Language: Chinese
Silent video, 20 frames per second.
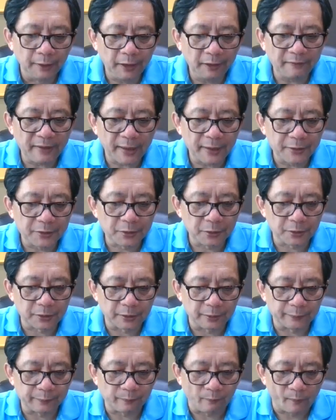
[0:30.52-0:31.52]
另外就
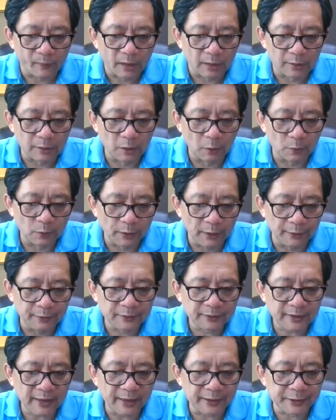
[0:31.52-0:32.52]
是，有
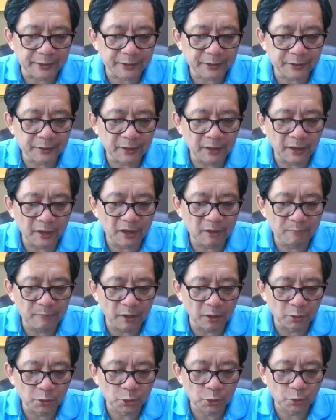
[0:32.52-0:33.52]
人在质疑林
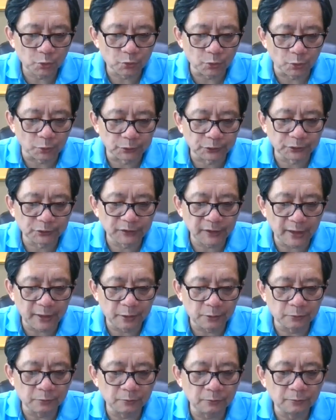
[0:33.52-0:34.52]
彪出走事
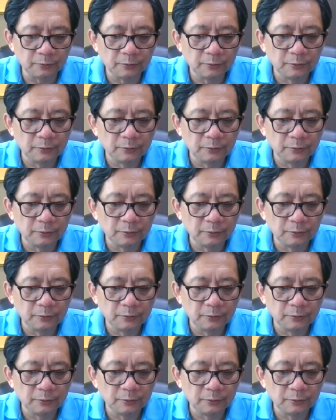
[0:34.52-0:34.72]
件中，